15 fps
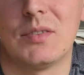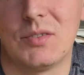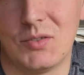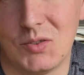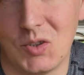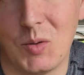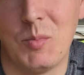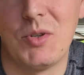
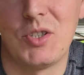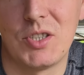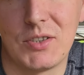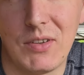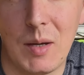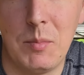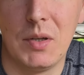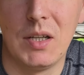Но мы же с
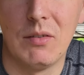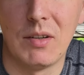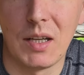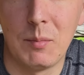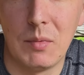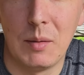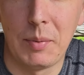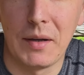вами
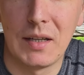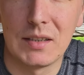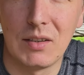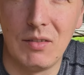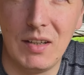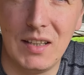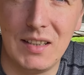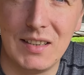говорим о
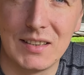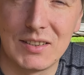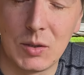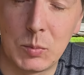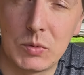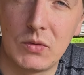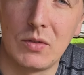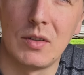приготовлении
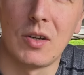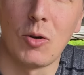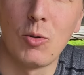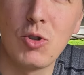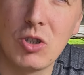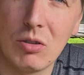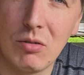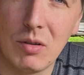
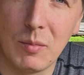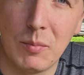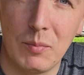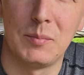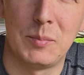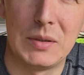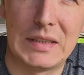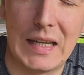собственноручного
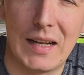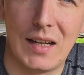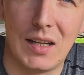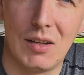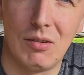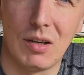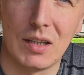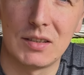
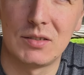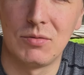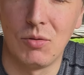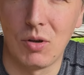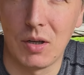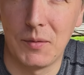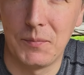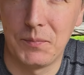питательного
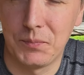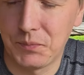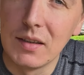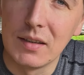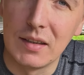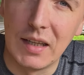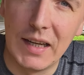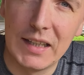раствора.
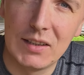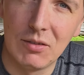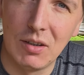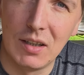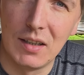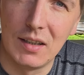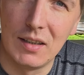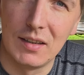Для
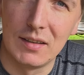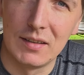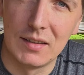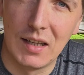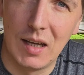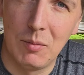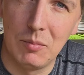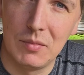этого
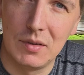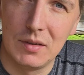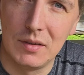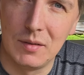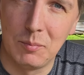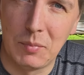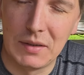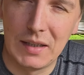нам
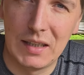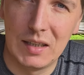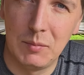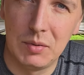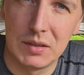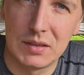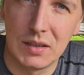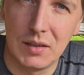
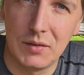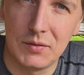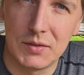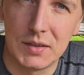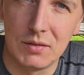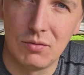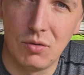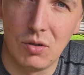понадобится
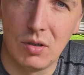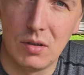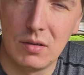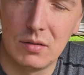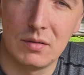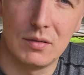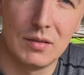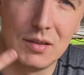всего
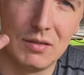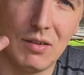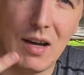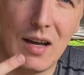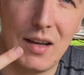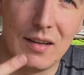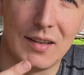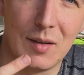
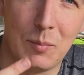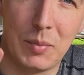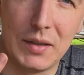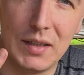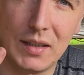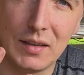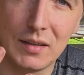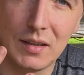два
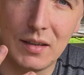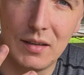компонента.